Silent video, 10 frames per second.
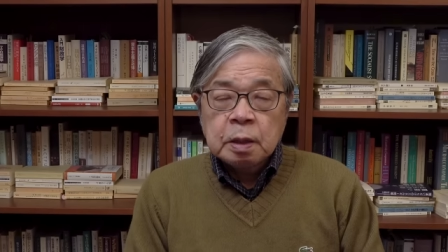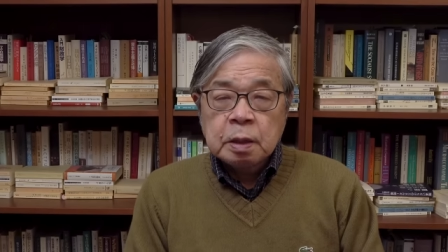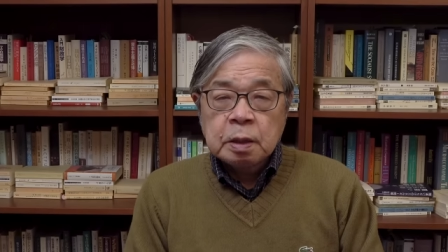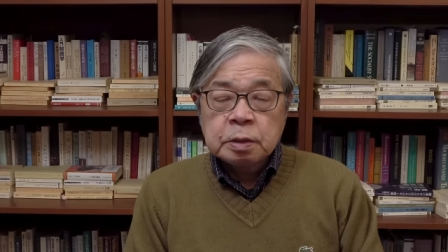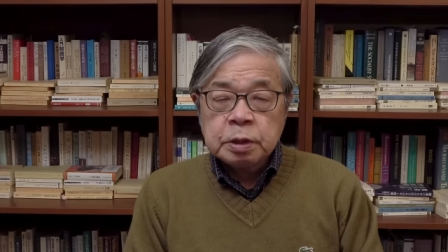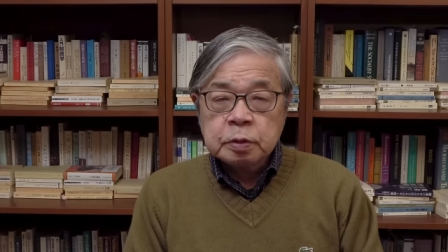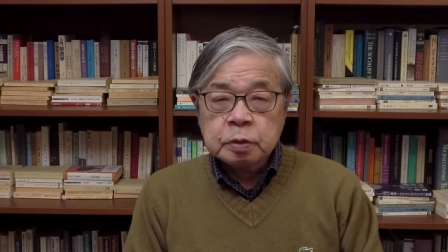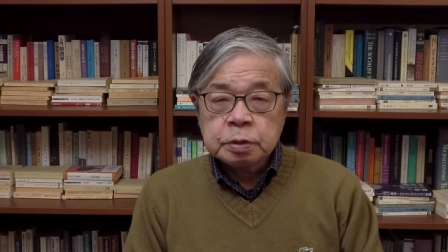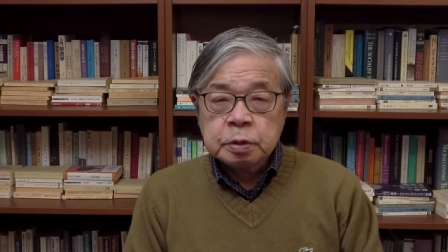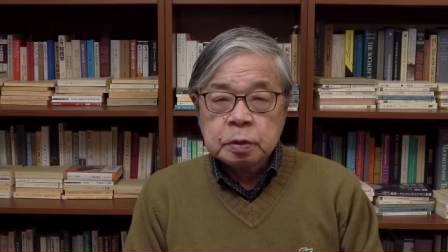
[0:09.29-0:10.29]
日
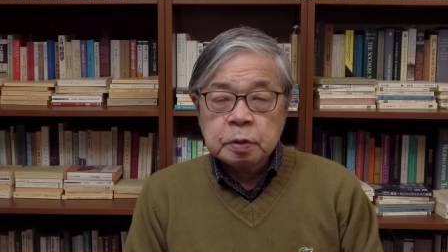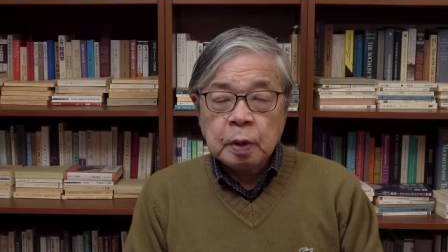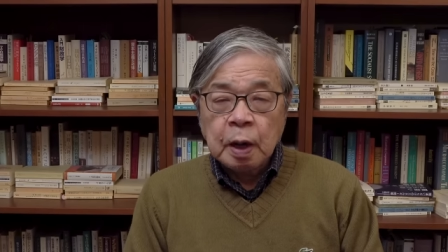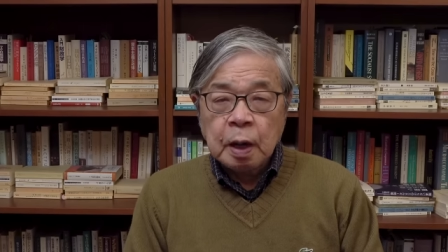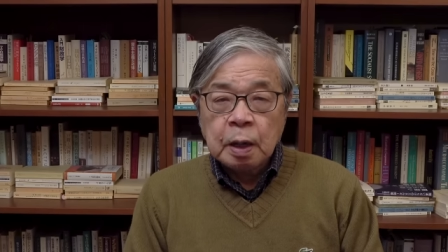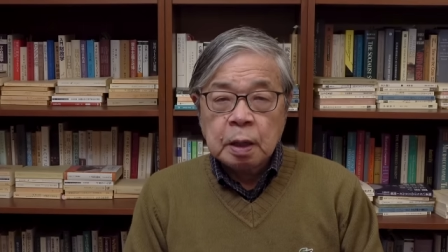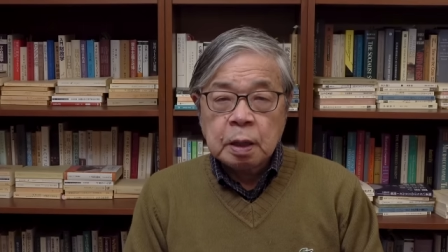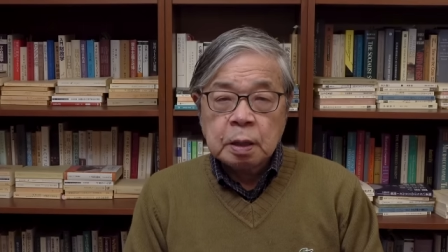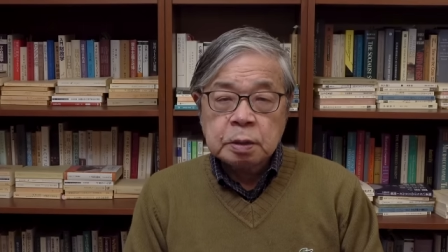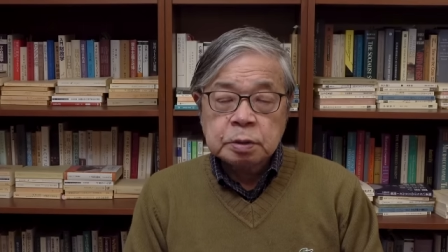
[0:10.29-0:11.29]
航機の方は
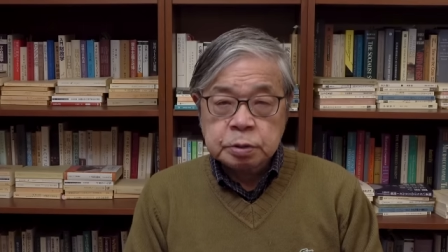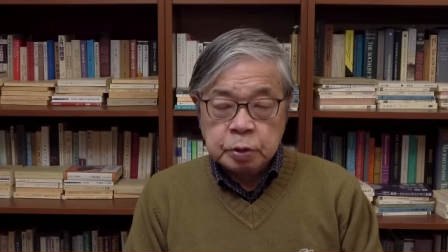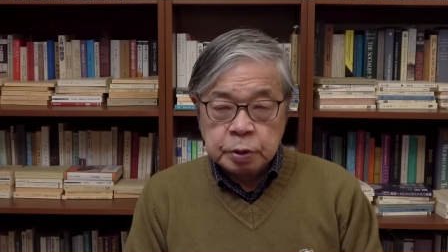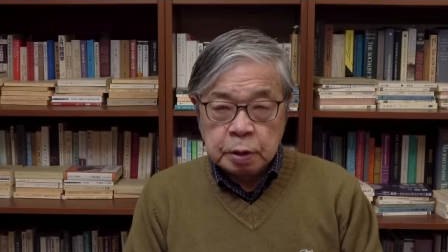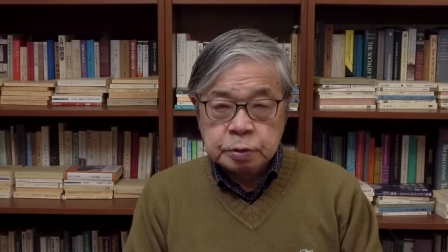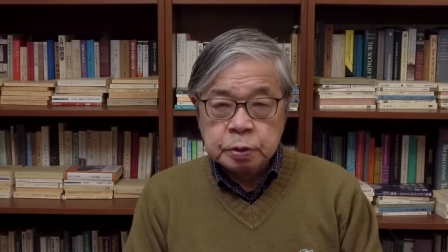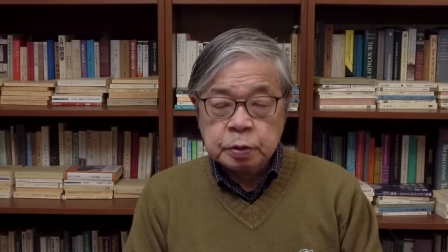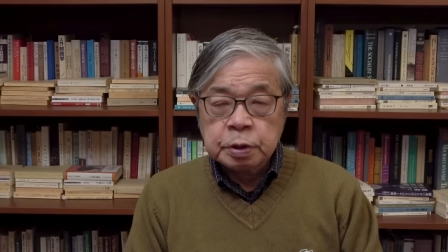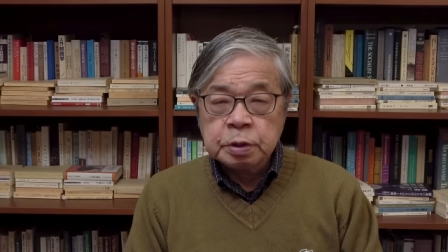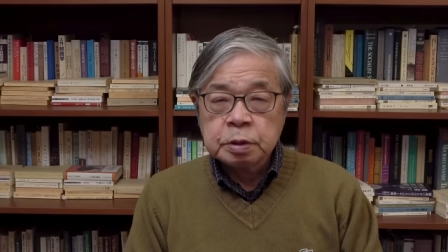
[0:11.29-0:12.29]
乗客
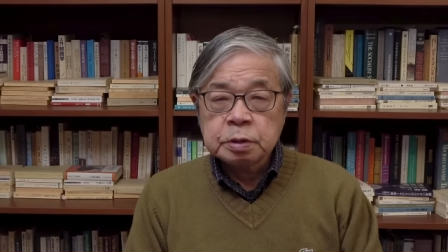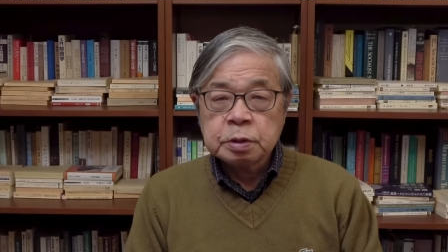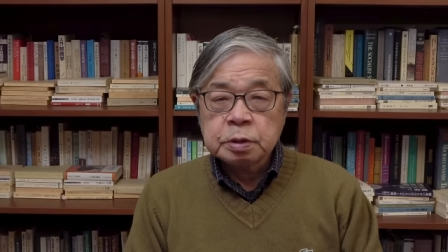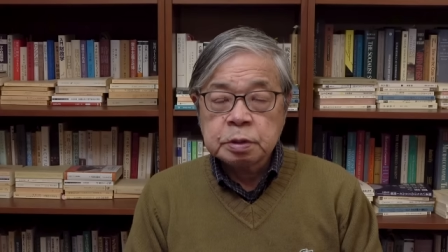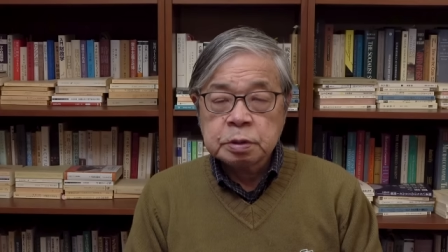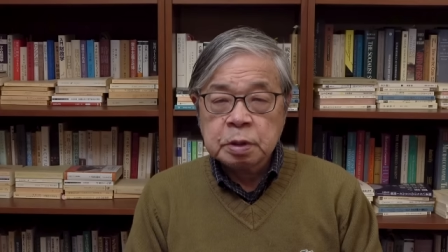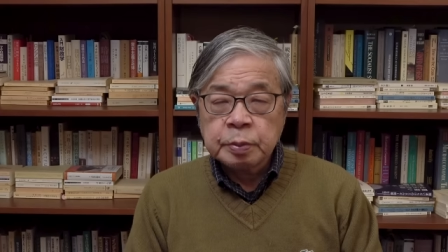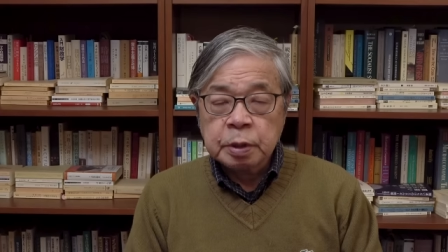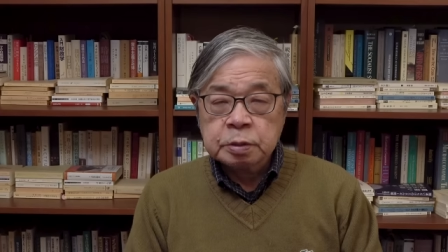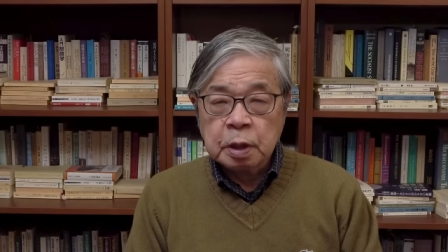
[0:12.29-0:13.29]
乗員
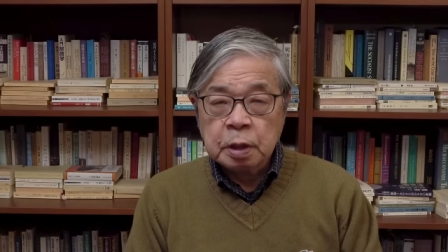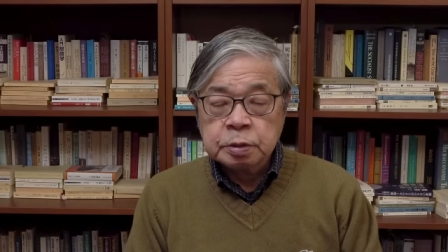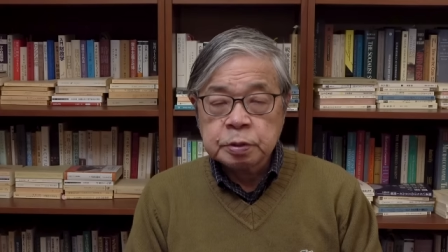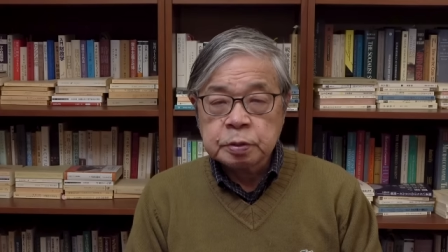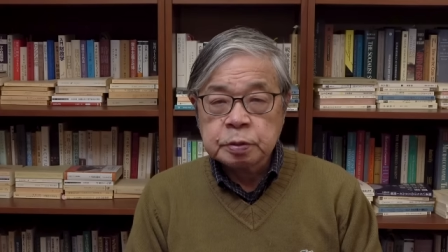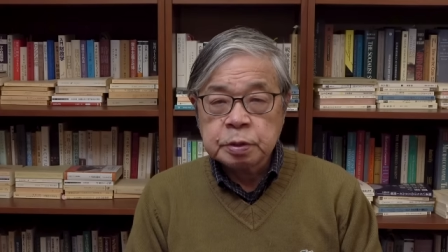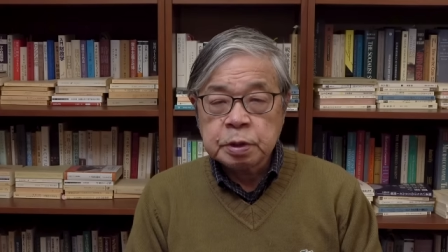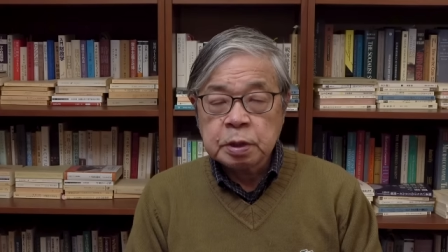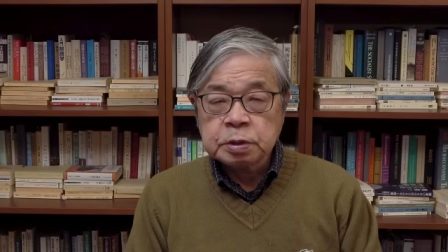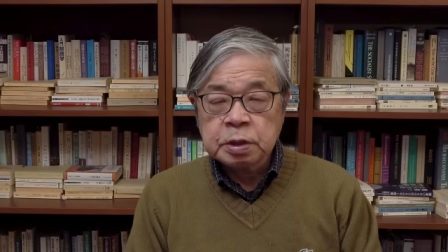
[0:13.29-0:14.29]
379
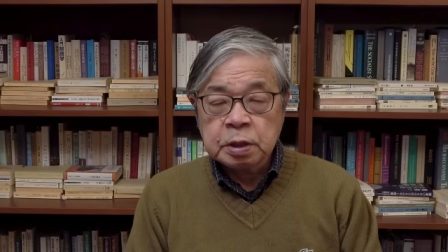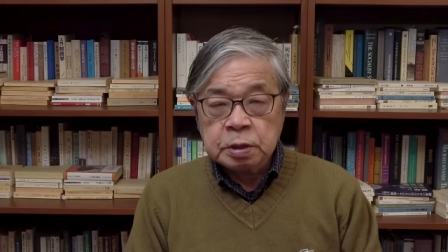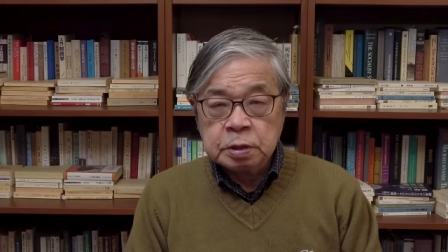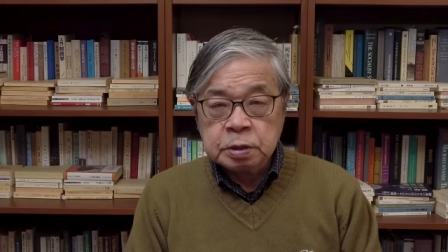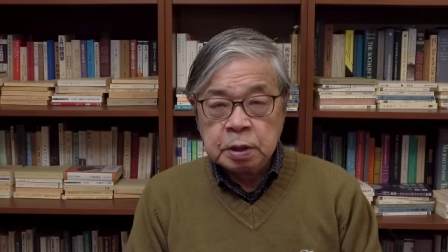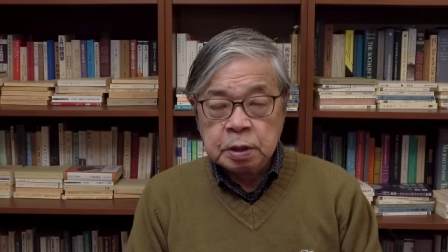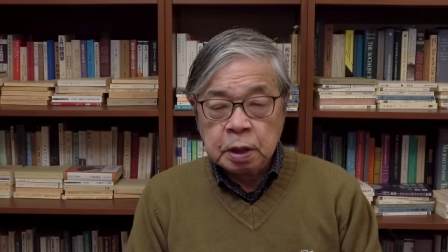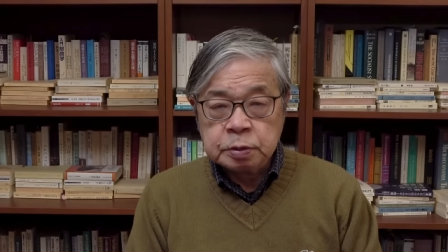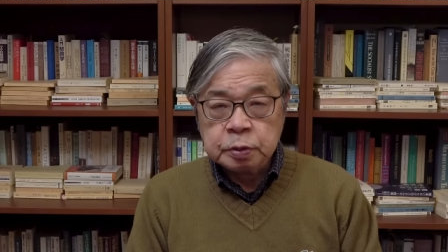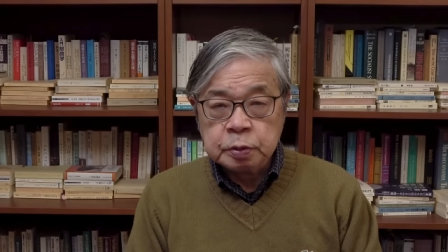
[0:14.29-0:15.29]
人が全員生
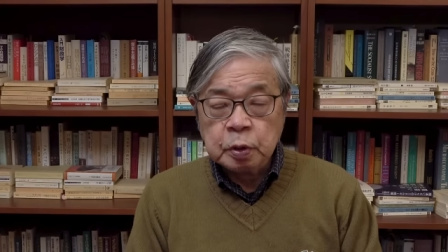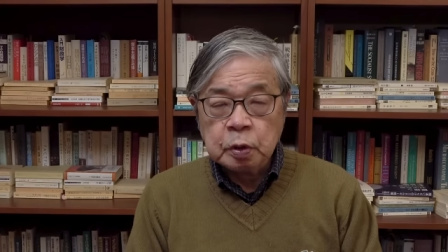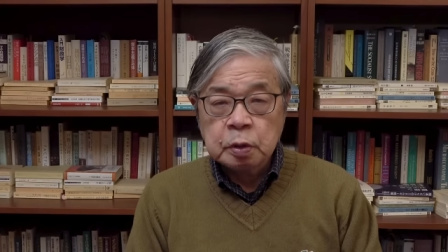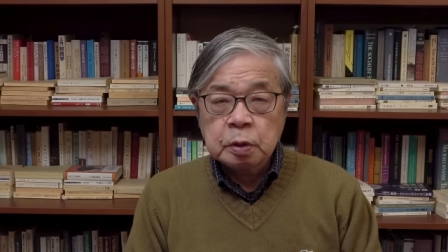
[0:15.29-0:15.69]
還すると